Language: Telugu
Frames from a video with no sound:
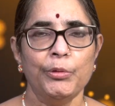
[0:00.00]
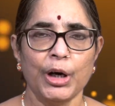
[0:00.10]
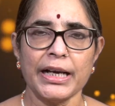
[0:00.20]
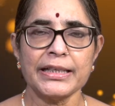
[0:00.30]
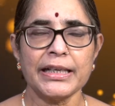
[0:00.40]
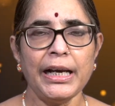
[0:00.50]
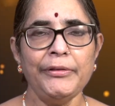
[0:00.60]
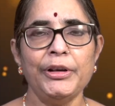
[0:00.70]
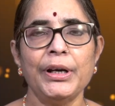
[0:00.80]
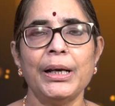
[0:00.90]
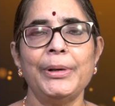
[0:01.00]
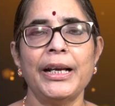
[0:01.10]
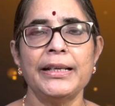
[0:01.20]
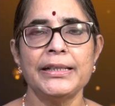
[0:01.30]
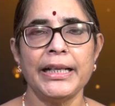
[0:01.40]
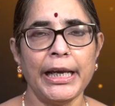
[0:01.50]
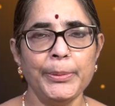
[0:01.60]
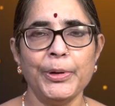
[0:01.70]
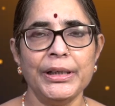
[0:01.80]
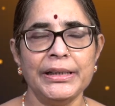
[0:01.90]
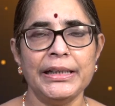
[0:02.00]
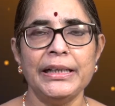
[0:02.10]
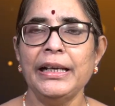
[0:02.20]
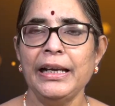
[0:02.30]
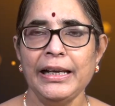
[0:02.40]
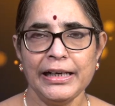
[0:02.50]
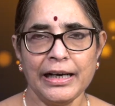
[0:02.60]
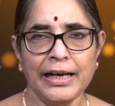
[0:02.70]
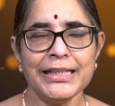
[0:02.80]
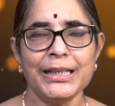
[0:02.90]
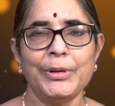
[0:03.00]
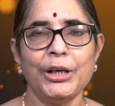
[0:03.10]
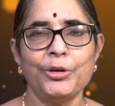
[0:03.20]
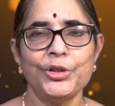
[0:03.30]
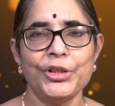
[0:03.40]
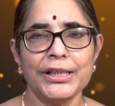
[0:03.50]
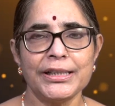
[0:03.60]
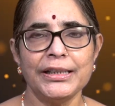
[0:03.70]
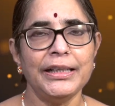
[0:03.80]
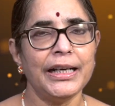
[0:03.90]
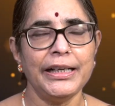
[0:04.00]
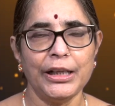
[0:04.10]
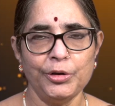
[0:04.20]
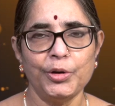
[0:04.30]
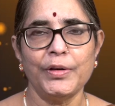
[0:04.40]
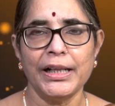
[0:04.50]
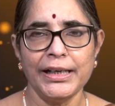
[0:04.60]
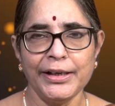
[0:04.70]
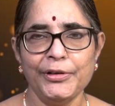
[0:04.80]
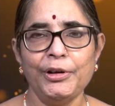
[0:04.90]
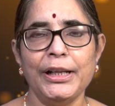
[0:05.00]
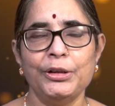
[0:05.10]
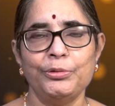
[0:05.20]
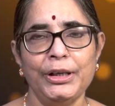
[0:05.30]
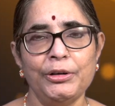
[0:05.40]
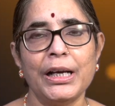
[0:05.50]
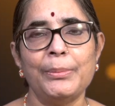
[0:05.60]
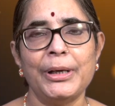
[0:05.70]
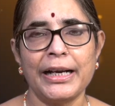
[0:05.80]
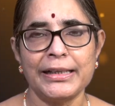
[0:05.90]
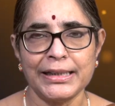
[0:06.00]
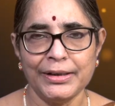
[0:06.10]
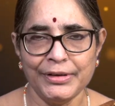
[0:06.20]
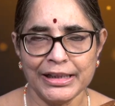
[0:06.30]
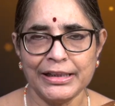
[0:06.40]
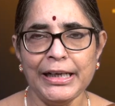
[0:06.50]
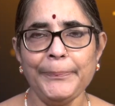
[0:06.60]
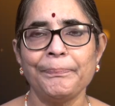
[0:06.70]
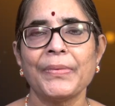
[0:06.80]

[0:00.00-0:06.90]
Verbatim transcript: ఒక్కసారి వీలునామా రాస్తే అయిపోయింది ఇక ఆస్తి మాకు వచ్చేసింది అని అనుకోవడానికి వీలు లేదు వీలునామా రాసిన వ్యక్తి